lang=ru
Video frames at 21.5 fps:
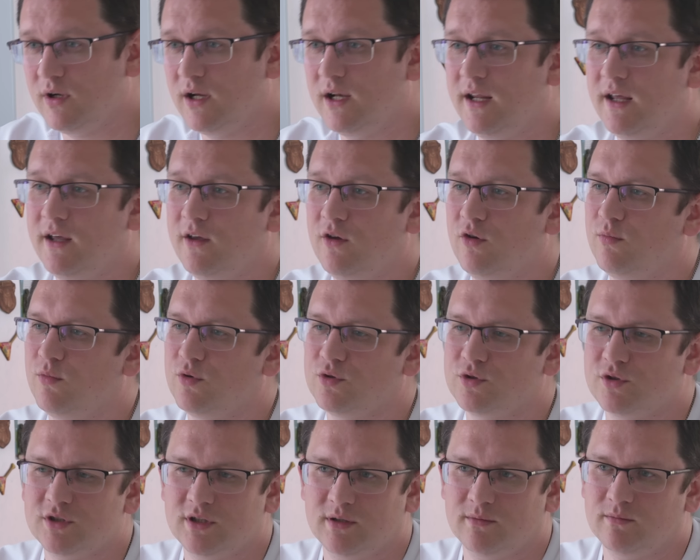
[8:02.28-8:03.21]
коллегию,
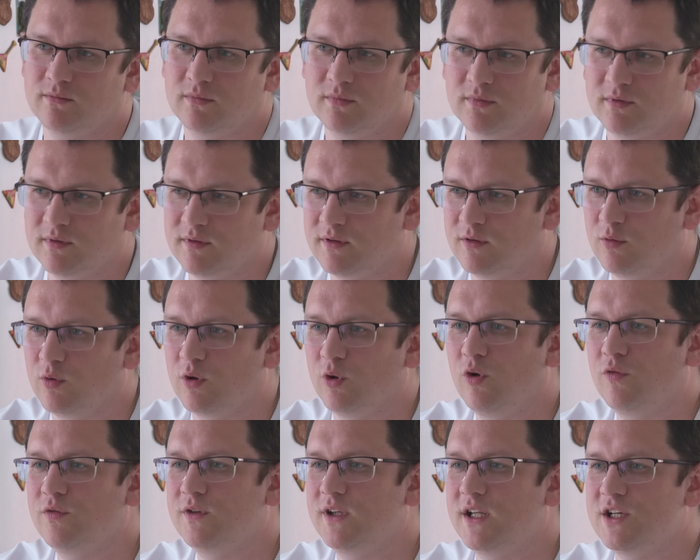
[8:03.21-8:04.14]
можешь там
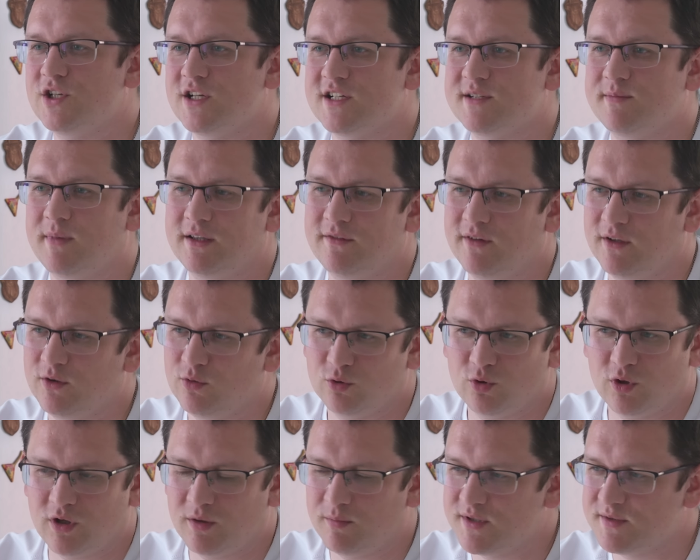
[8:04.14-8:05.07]
уголов дальше рассматривать, но
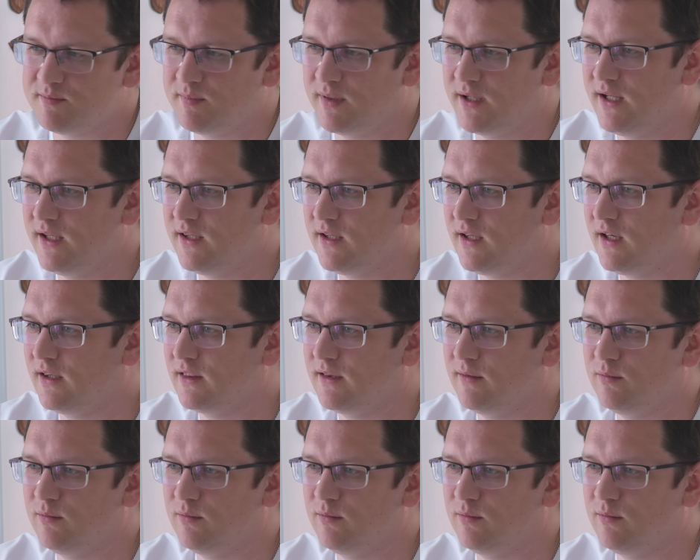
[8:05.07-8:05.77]
только без политики.